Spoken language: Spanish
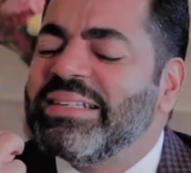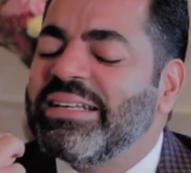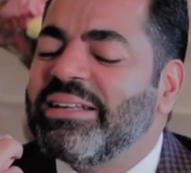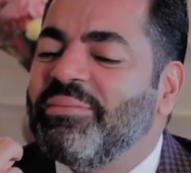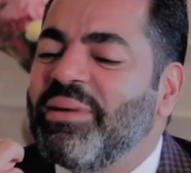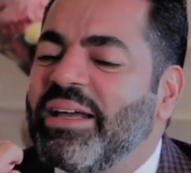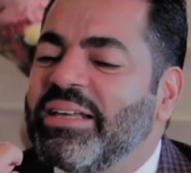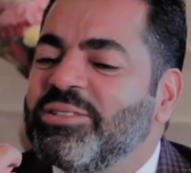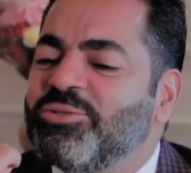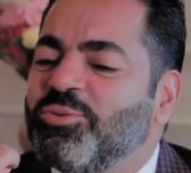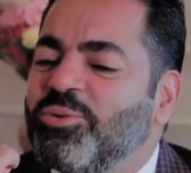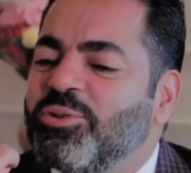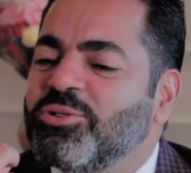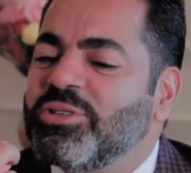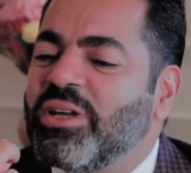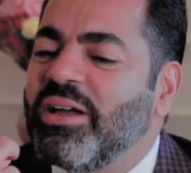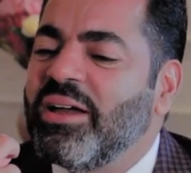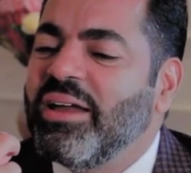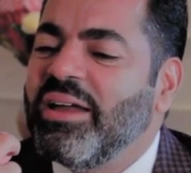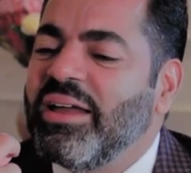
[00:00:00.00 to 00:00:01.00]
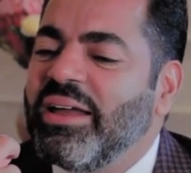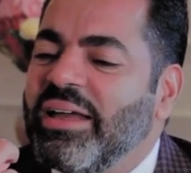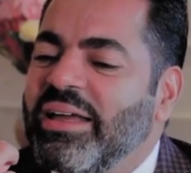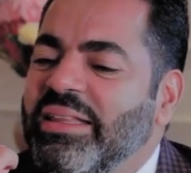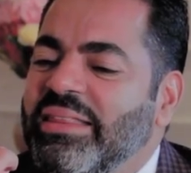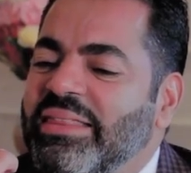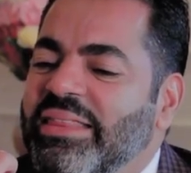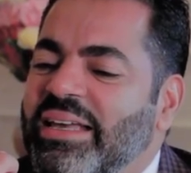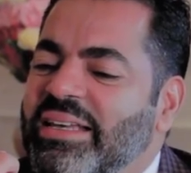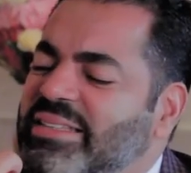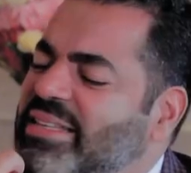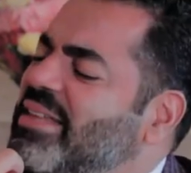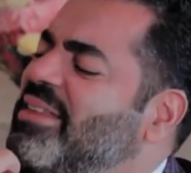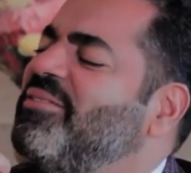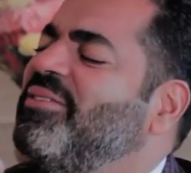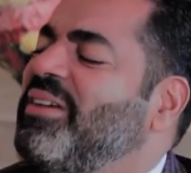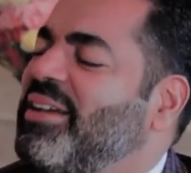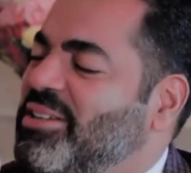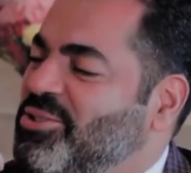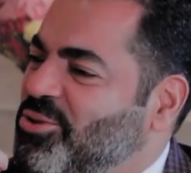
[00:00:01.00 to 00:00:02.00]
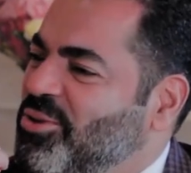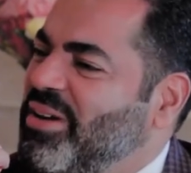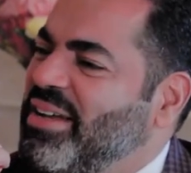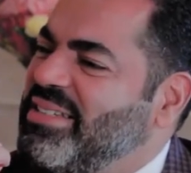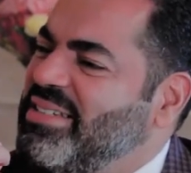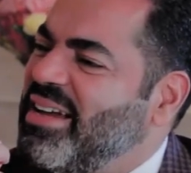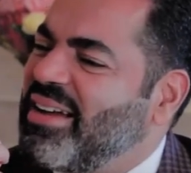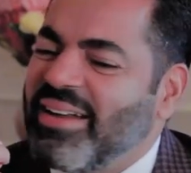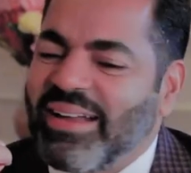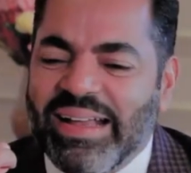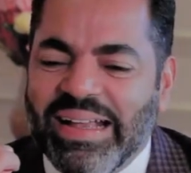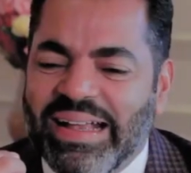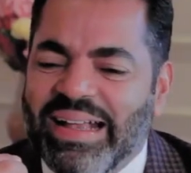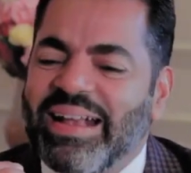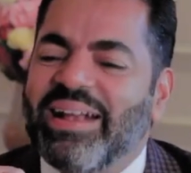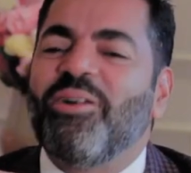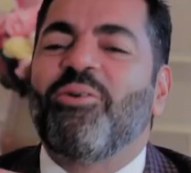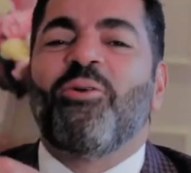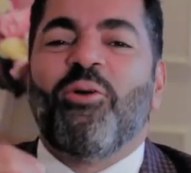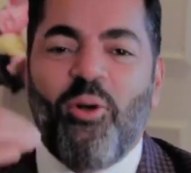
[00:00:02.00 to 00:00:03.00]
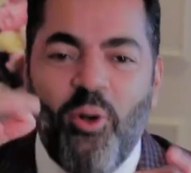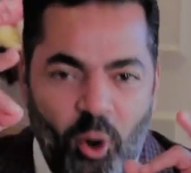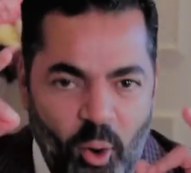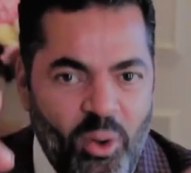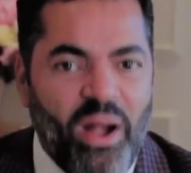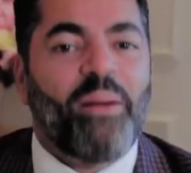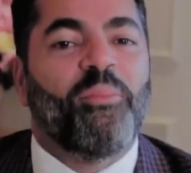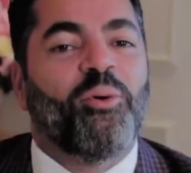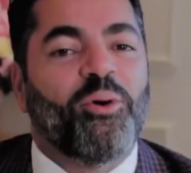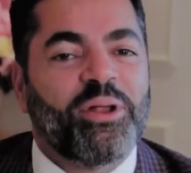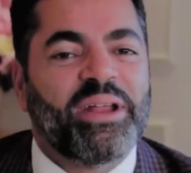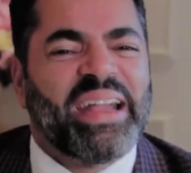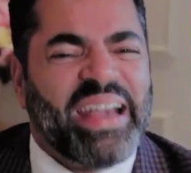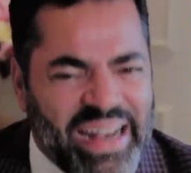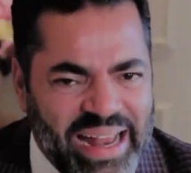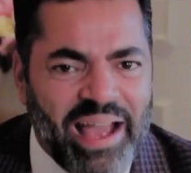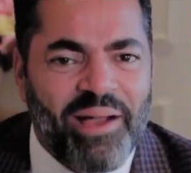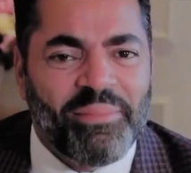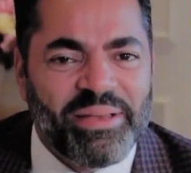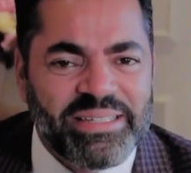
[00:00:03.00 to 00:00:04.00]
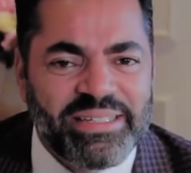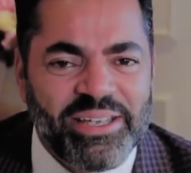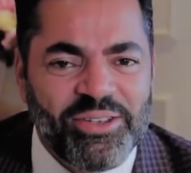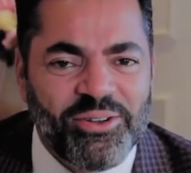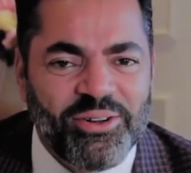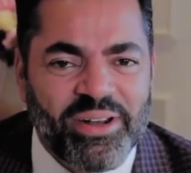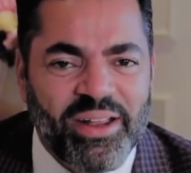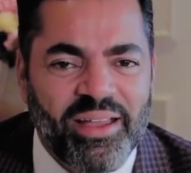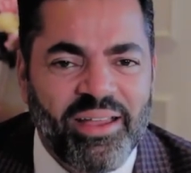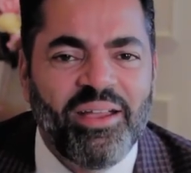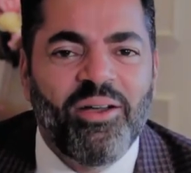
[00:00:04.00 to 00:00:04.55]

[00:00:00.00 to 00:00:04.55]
de ser majestuosa de esta edificación hecha con amor créanme señores